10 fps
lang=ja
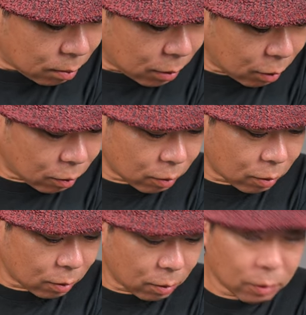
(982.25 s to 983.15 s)
まあ、こ
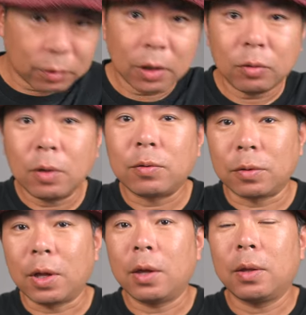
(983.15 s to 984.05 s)
の ZF
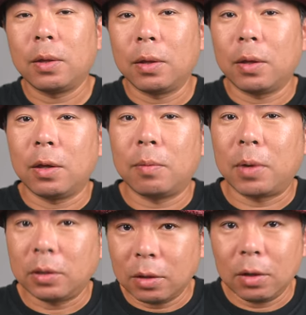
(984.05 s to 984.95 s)
のね、えー、
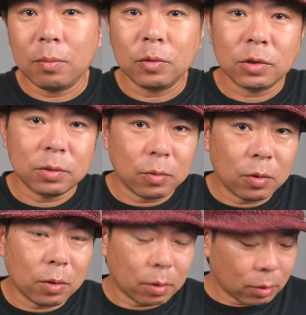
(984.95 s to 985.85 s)
バッテリー持ち
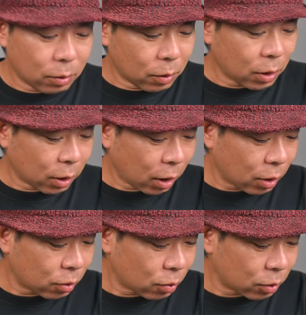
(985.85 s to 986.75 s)
もこれで
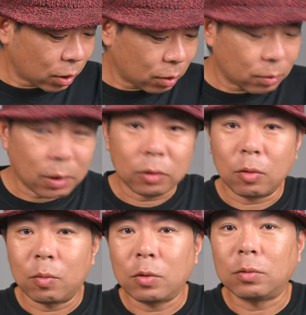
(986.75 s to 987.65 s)
検証できるか
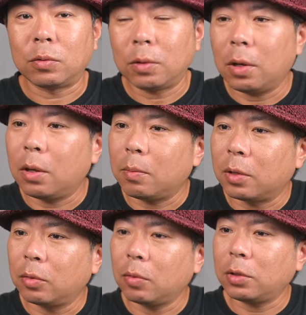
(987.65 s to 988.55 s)
と思うので、
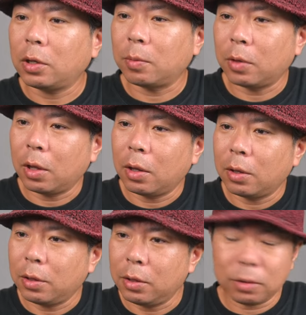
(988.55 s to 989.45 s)
まあ、そのあたりもね、
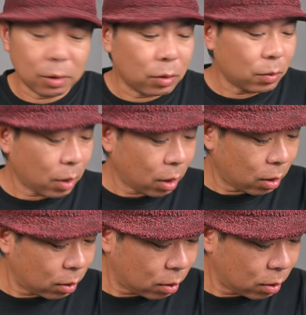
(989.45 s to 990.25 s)
いいですよね。